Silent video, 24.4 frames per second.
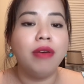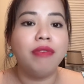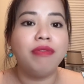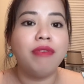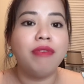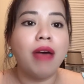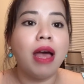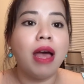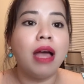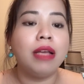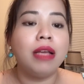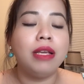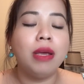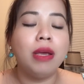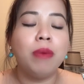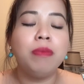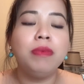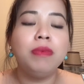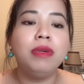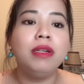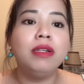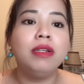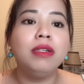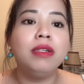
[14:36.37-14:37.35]
và
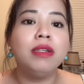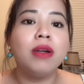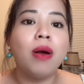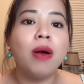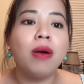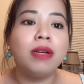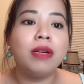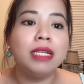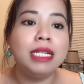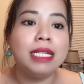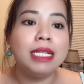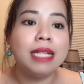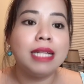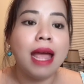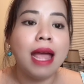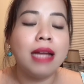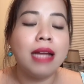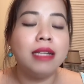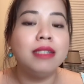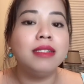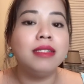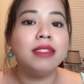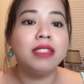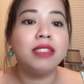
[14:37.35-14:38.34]
giống như con người ta
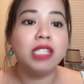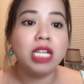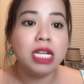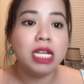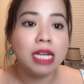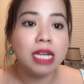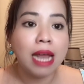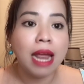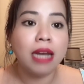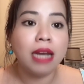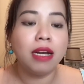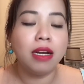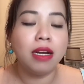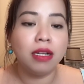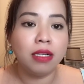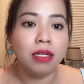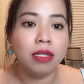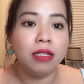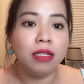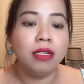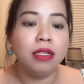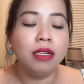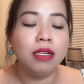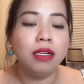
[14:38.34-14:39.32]
được sinh ra rần
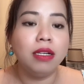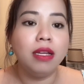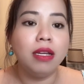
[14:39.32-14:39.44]
lửa